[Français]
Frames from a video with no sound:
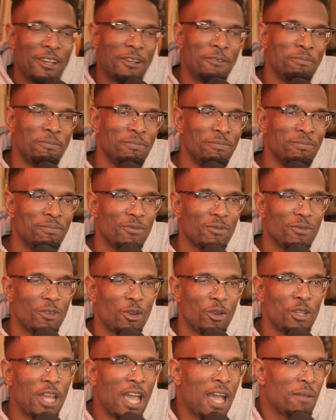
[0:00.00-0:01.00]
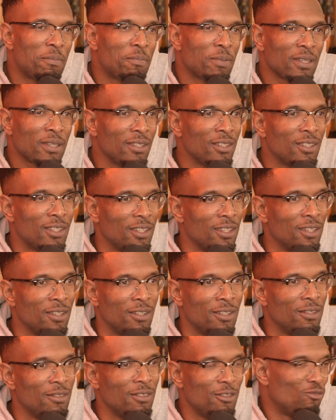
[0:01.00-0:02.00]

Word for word: Euh, on a appris que,